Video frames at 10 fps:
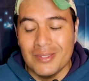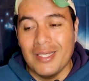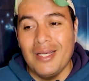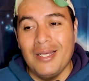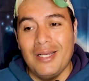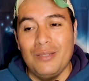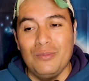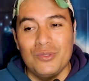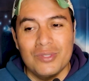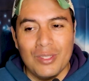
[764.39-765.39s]
O sea, hay
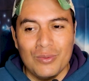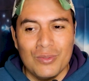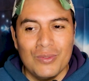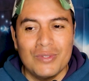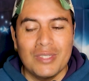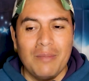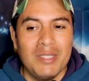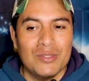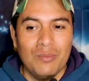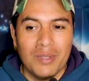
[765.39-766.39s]
muchos autos que
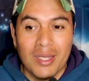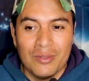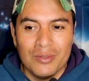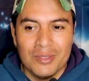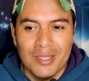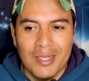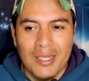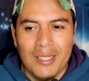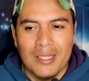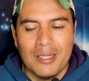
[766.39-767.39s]
me asombraron,
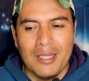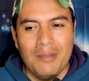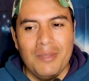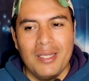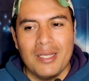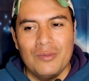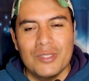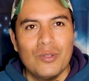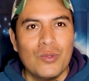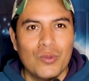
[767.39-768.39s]
que me
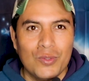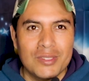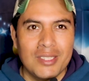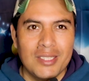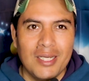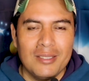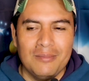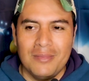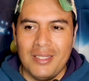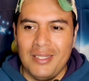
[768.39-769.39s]
causaron curiosidad.
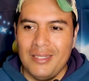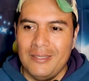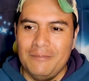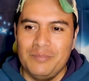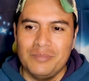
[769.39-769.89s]
Eh,